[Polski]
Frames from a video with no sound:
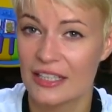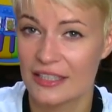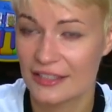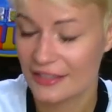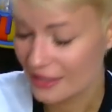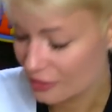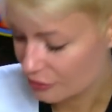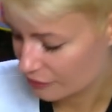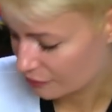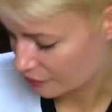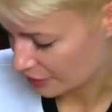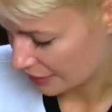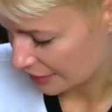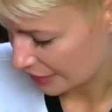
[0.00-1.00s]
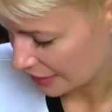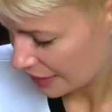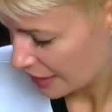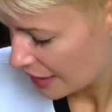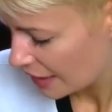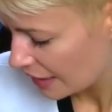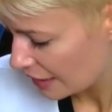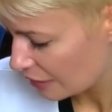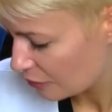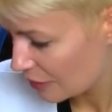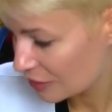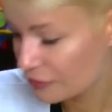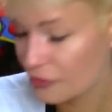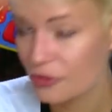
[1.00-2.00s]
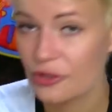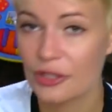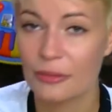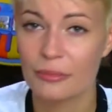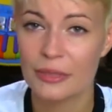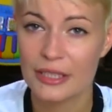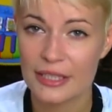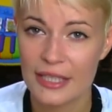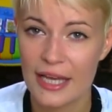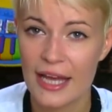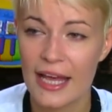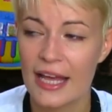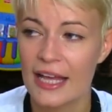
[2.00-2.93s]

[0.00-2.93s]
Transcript: zadowoleni. E, łatwo się myje,